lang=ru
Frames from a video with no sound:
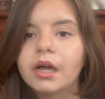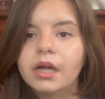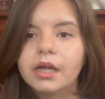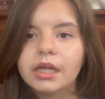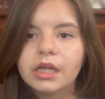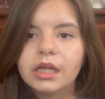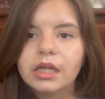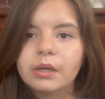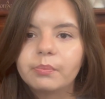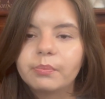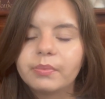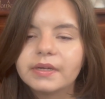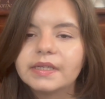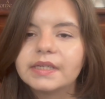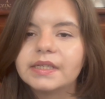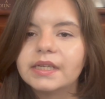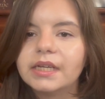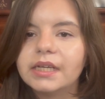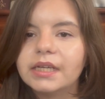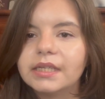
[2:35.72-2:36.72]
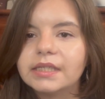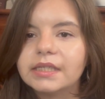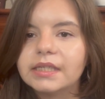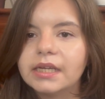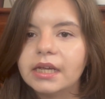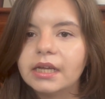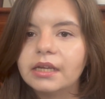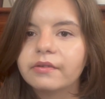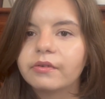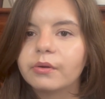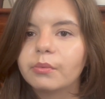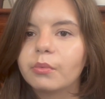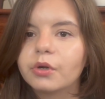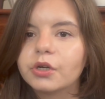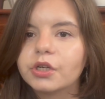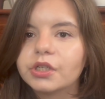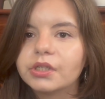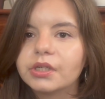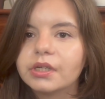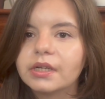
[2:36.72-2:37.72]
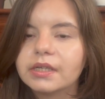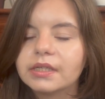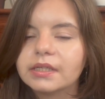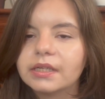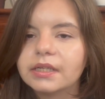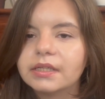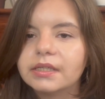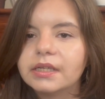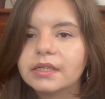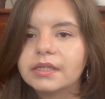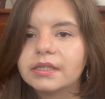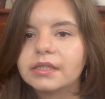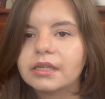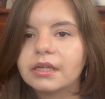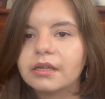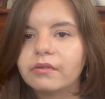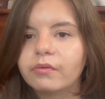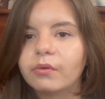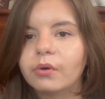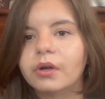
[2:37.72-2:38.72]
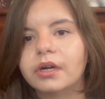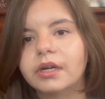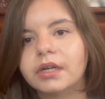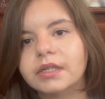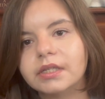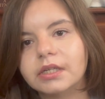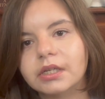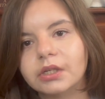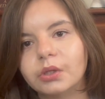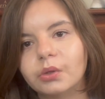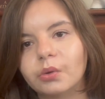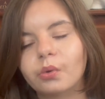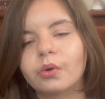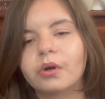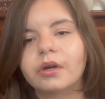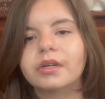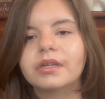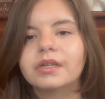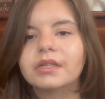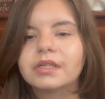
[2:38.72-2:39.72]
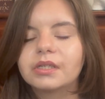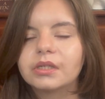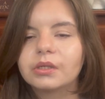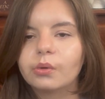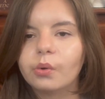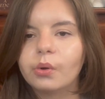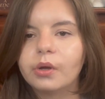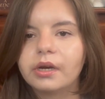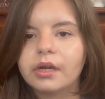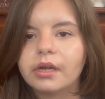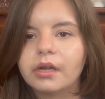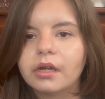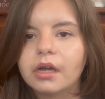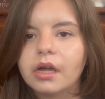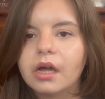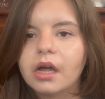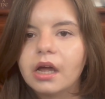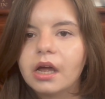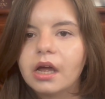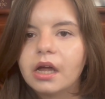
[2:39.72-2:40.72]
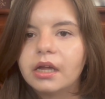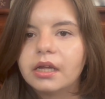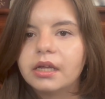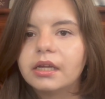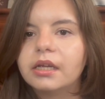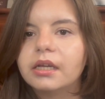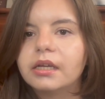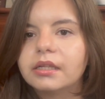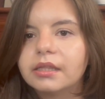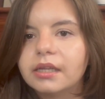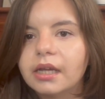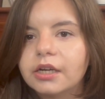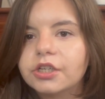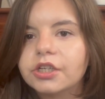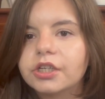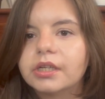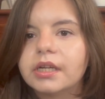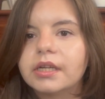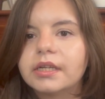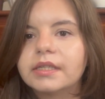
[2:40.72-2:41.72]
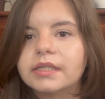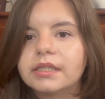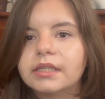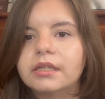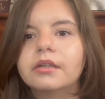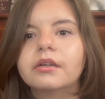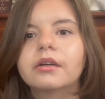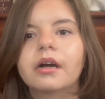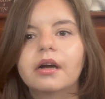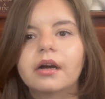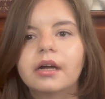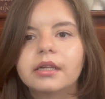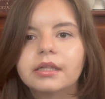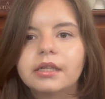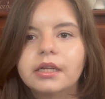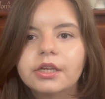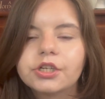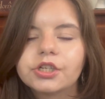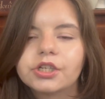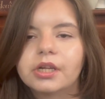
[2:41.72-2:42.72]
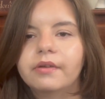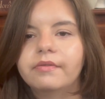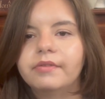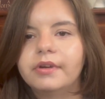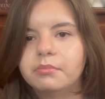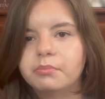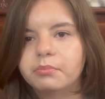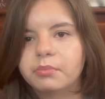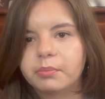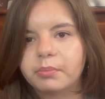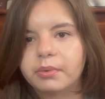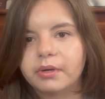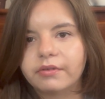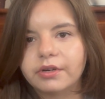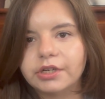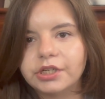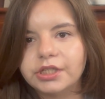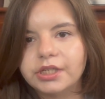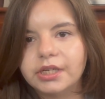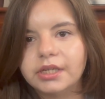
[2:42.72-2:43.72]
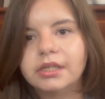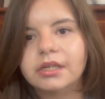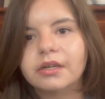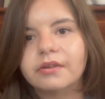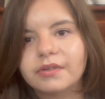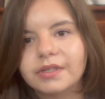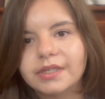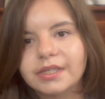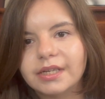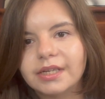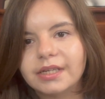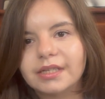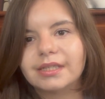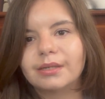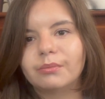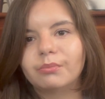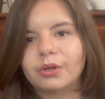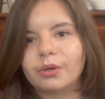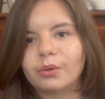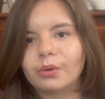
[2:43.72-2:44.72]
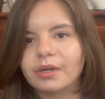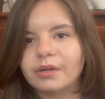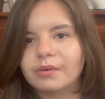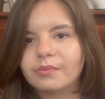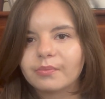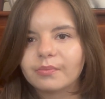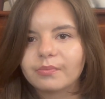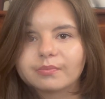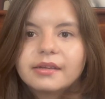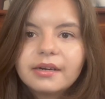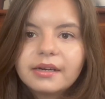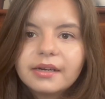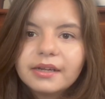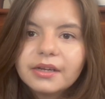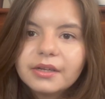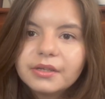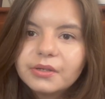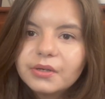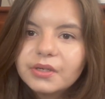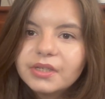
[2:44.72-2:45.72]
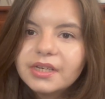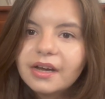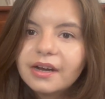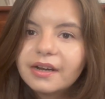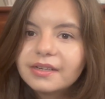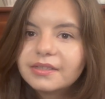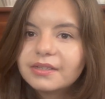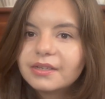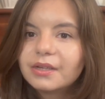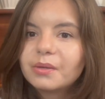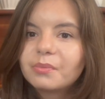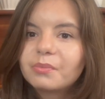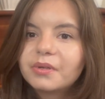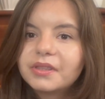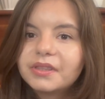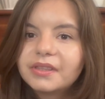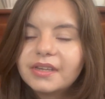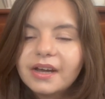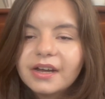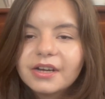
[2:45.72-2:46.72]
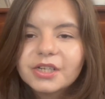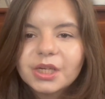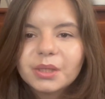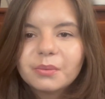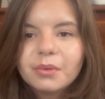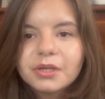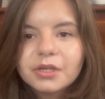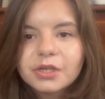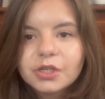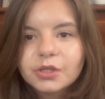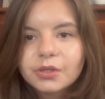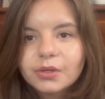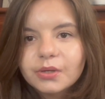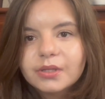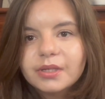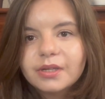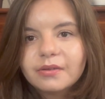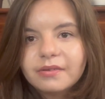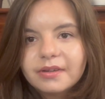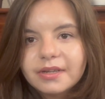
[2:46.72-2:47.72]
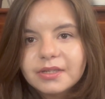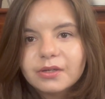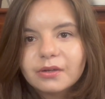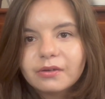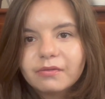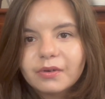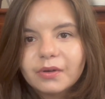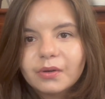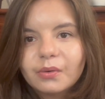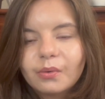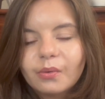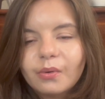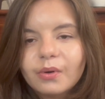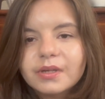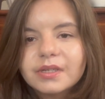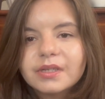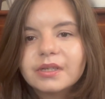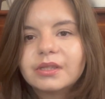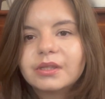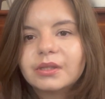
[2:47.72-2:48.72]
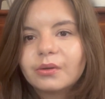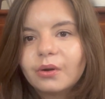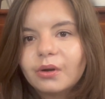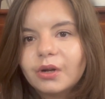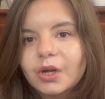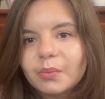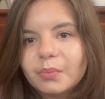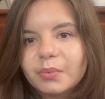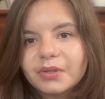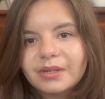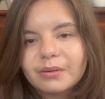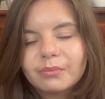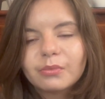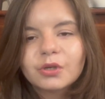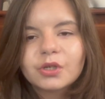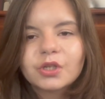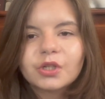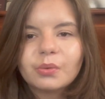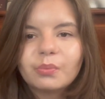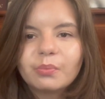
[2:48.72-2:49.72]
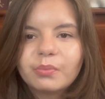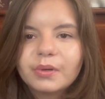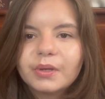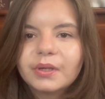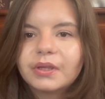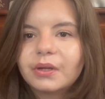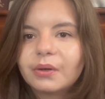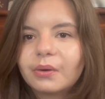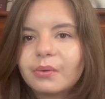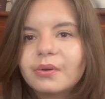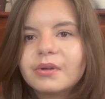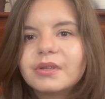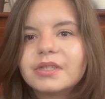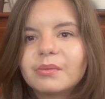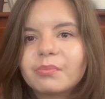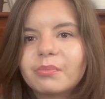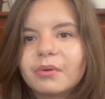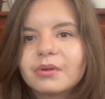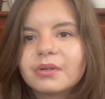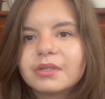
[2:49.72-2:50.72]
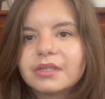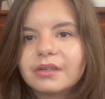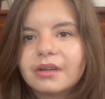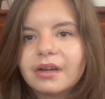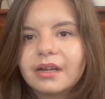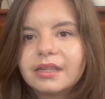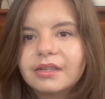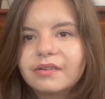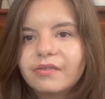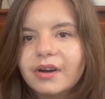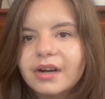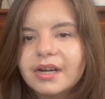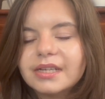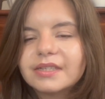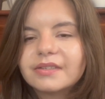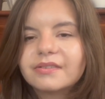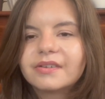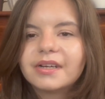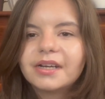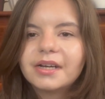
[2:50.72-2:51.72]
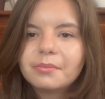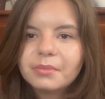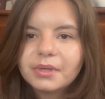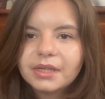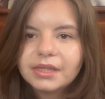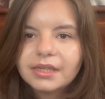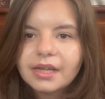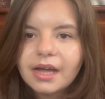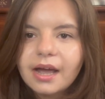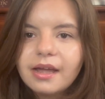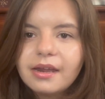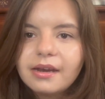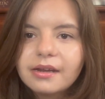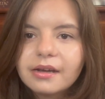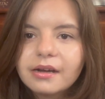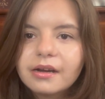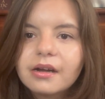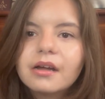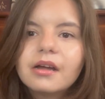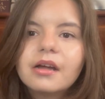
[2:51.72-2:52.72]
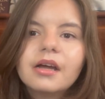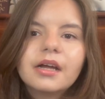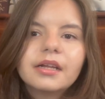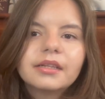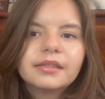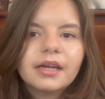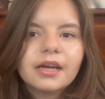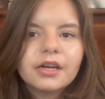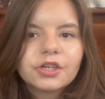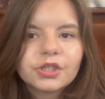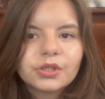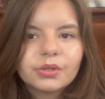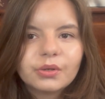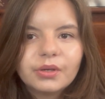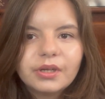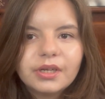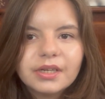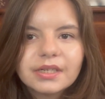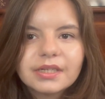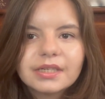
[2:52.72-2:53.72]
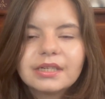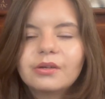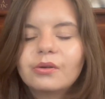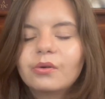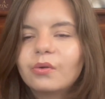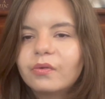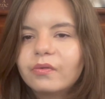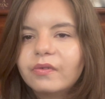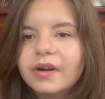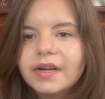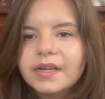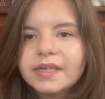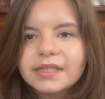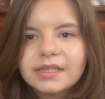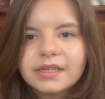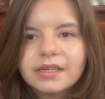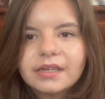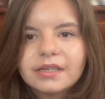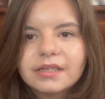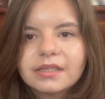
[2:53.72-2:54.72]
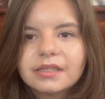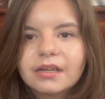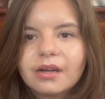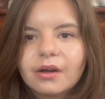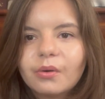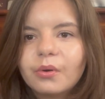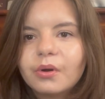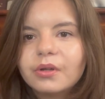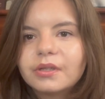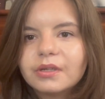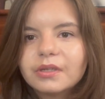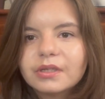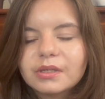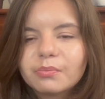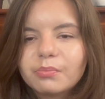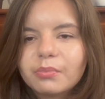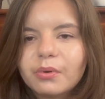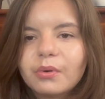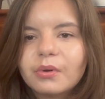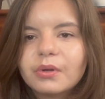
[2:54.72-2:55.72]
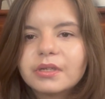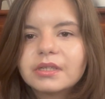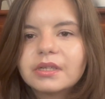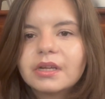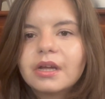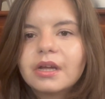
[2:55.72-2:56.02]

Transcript: и по сей день вы можете насладиться его архитектурой, историей, и также найти отличное времяпрепровождение всей семьей. Дорогие друзья, хотела бы также отметить, что это видео выходит только потому, что был такой запрос от вас в комментариях. Так что, если у вас есть какой-то запрос,